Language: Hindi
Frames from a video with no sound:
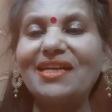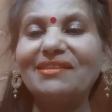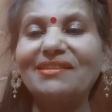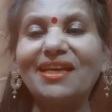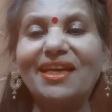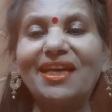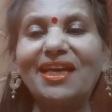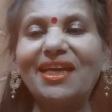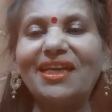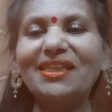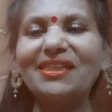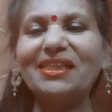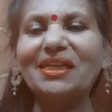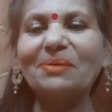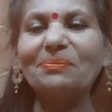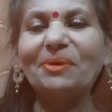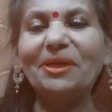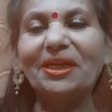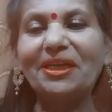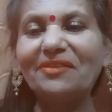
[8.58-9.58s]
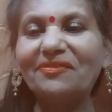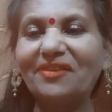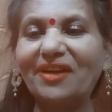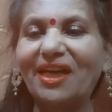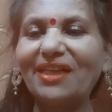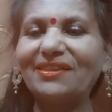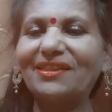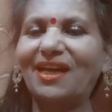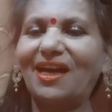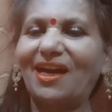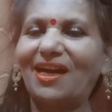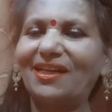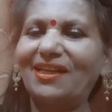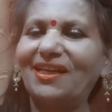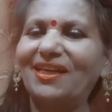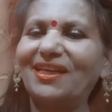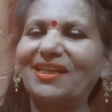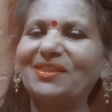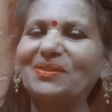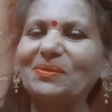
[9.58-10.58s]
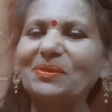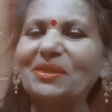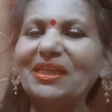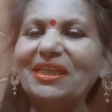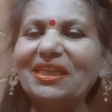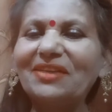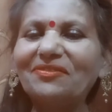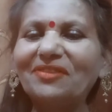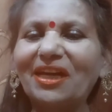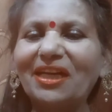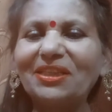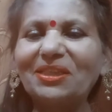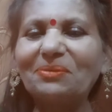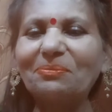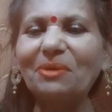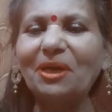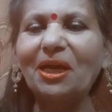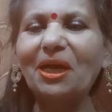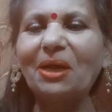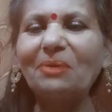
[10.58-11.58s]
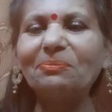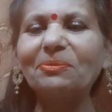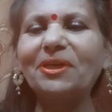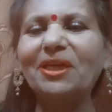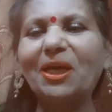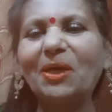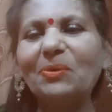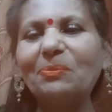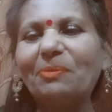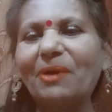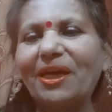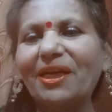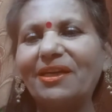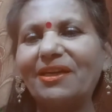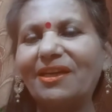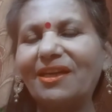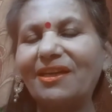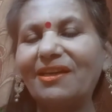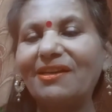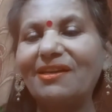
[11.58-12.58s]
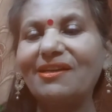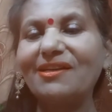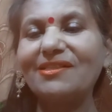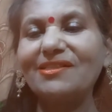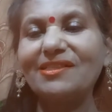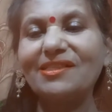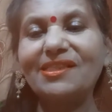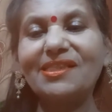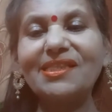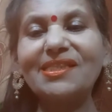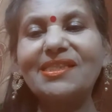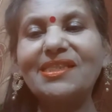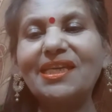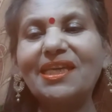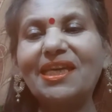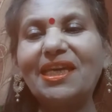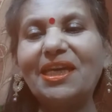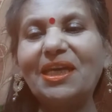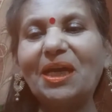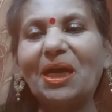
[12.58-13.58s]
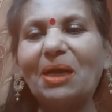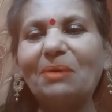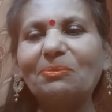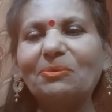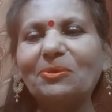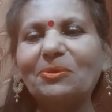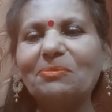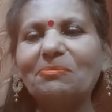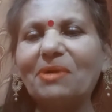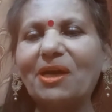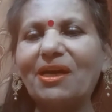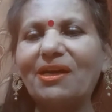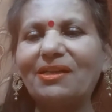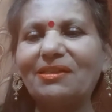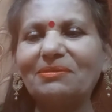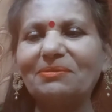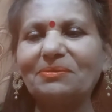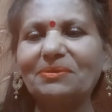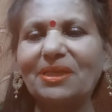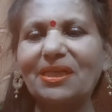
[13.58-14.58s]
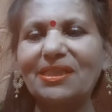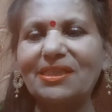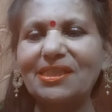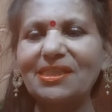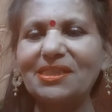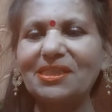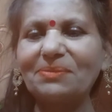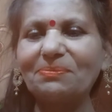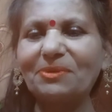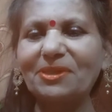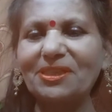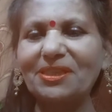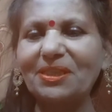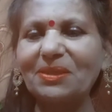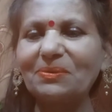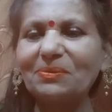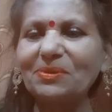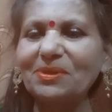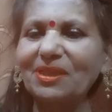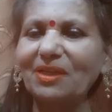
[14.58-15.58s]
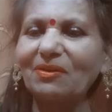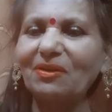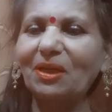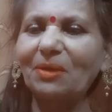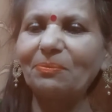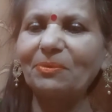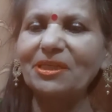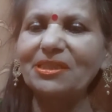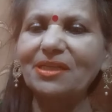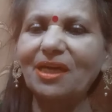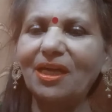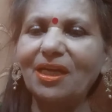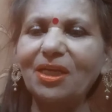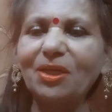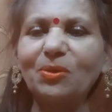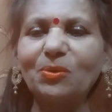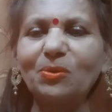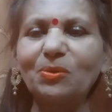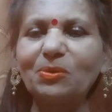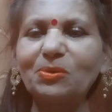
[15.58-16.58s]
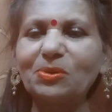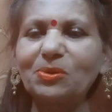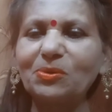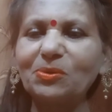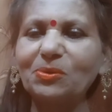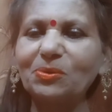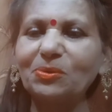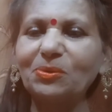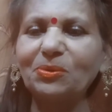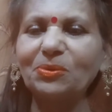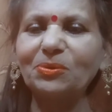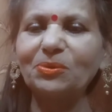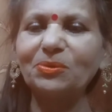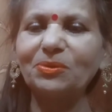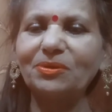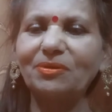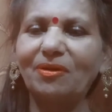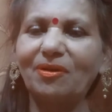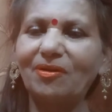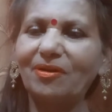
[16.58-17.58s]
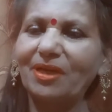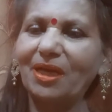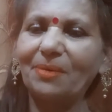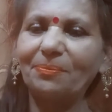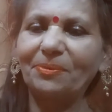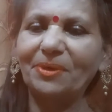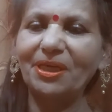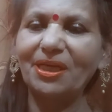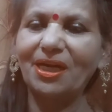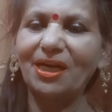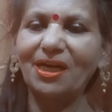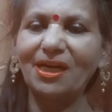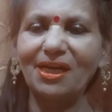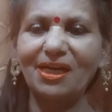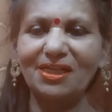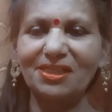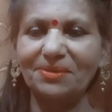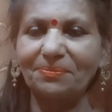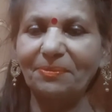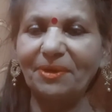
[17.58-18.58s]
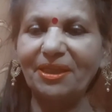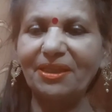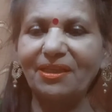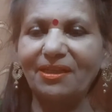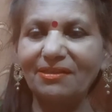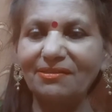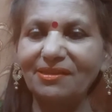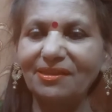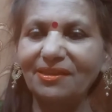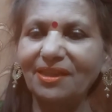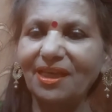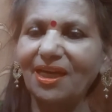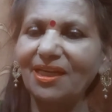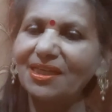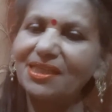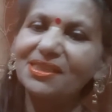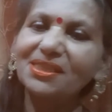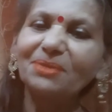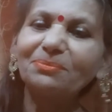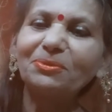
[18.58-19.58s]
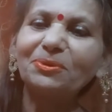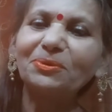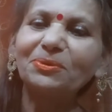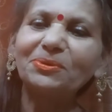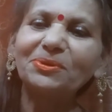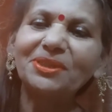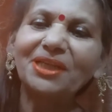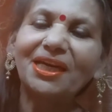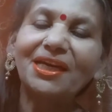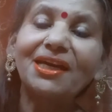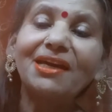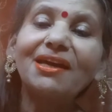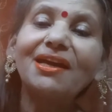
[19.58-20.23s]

देखिए अभी नवरात्र आ रहे हैं तो इन नवरात्र में आप क्या उपाय करें जिससे कि आपको माँ अच्छे से प्रसन्न हो जाए और आपके सारे रोग शोक दो और आपके अलक्ष्मी दरिद्रता ये सब दूर हो जाए